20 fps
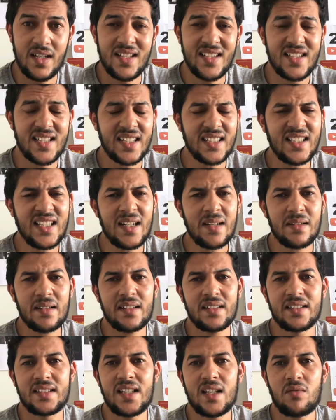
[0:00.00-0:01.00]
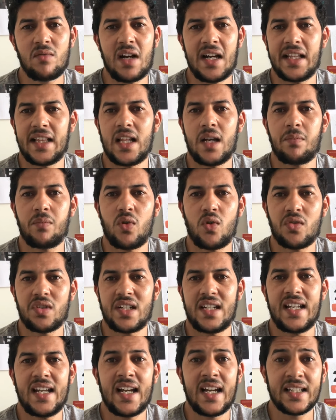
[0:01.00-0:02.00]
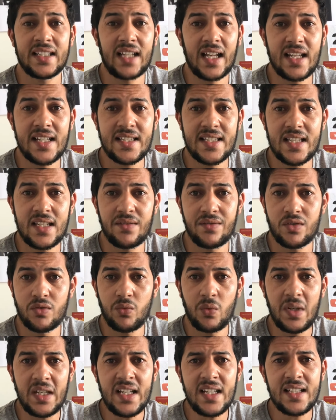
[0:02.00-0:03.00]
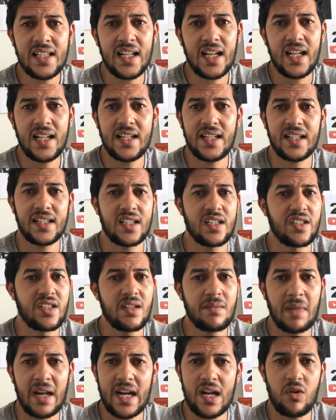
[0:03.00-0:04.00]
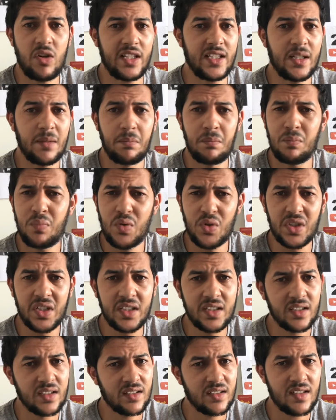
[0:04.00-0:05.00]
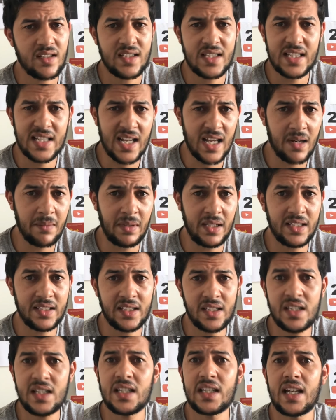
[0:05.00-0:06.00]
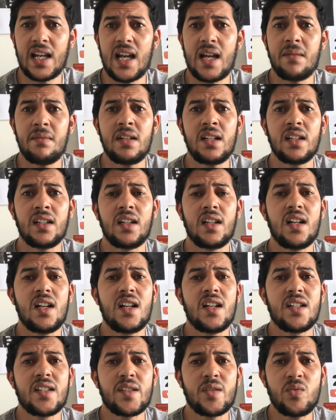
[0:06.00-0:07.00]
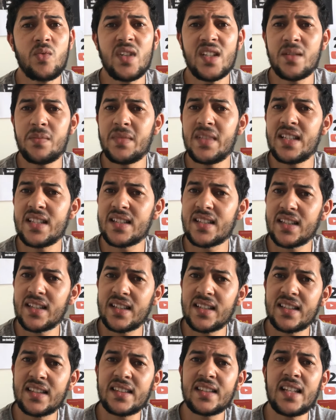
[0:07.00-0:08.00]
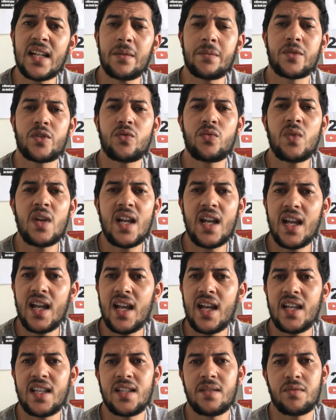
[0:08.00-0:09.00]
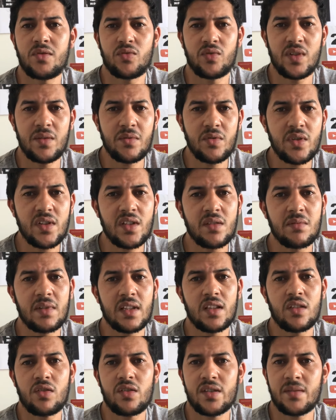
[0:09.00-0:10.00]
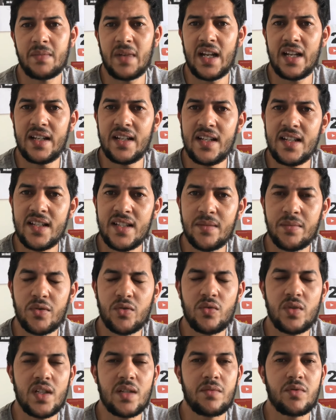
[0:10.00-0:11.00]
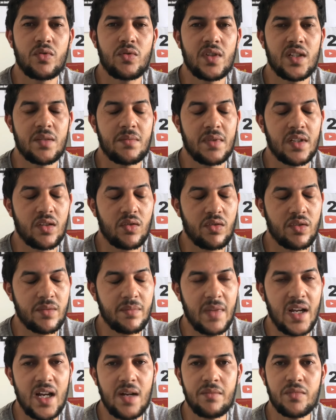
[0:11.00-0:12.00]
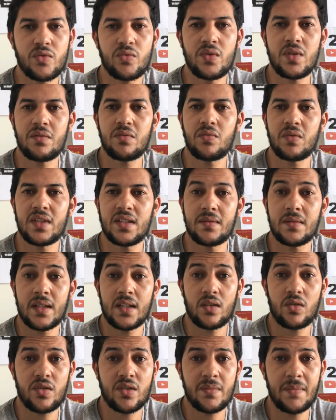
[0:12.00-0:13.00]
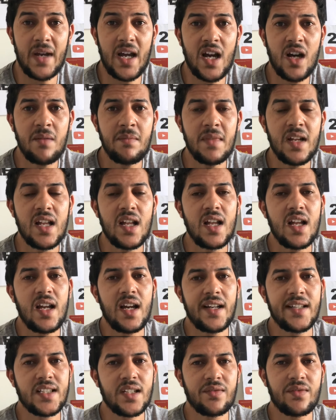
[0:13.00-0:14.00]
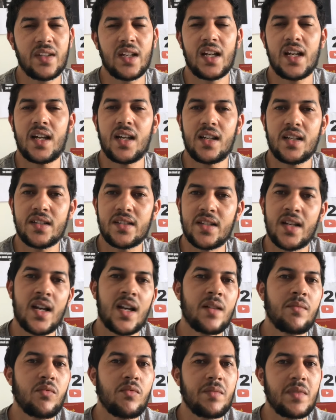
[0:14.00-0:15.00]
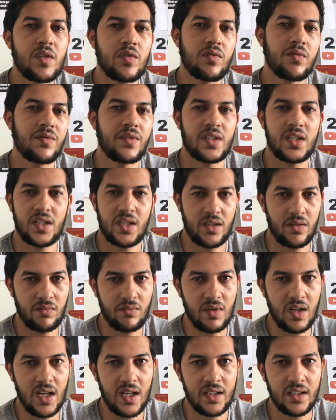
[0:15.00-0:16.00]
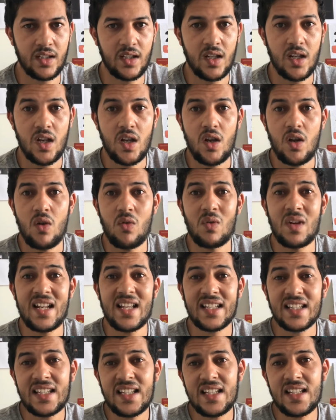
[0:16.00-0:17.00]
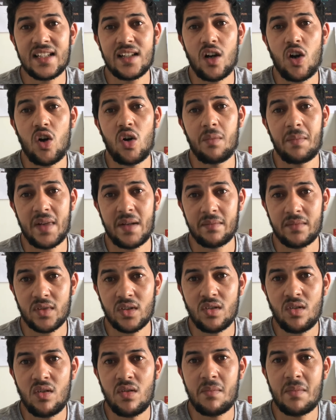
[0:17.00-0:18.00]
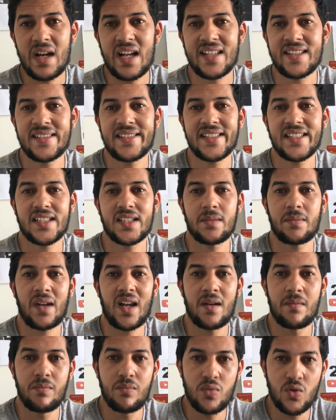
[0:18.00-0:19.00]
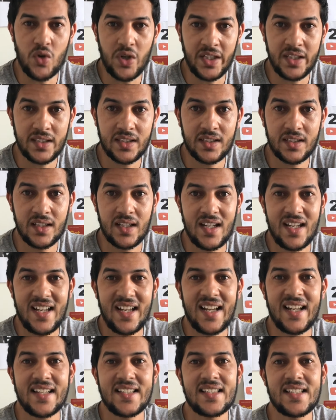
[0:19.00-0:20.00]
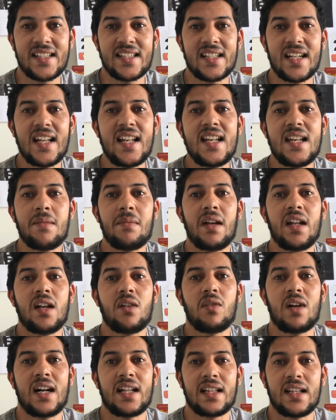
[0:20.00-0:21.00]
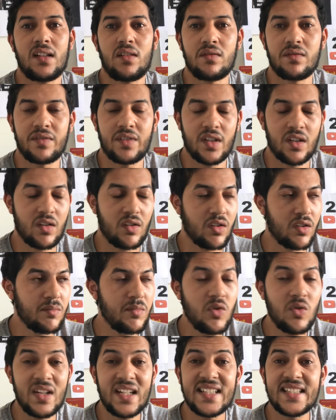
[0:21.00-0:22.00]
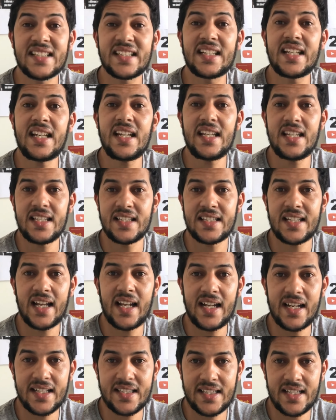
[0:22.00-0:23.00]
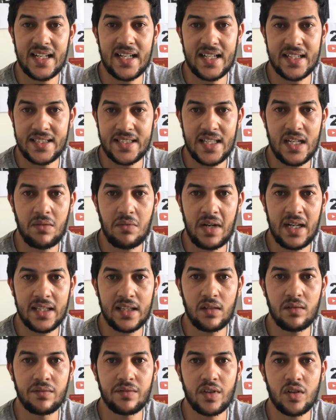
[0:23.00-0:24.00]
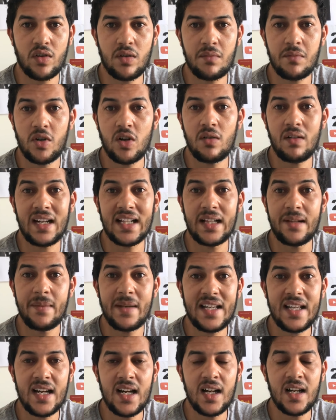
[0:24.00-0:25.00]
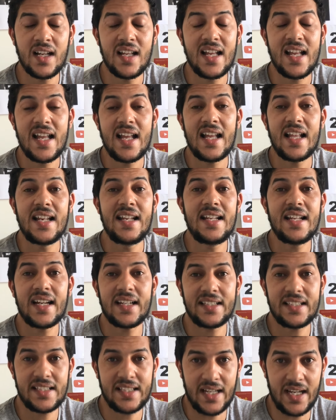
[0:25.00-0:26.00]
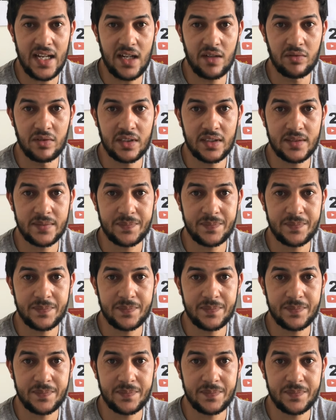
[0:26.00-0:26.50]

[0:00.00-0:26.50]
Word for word: تقدر دير واحد لابروش لي اغريسيف شويه ديال انك تجي مره واحده بوك تهرب على داكشي كامل سوا تبدا تقطع بشويه بشويه بشويه تبدا تنقص مع الناس بشويه بشويه تبدا تنقص معاهم بشويه بشويه تبدا تنقص معاهم حتى في الاخر تهرب وما يشوفك حتى شي واحد ولكن او ميم طون ما خصكش تبقى بوحدك خاصك تقلب على واحد لونفيرونمون ولا تكري تخلق تخلق انت واحد لونفيرونمون ولا واحد البيئه اللي غادي تعاونك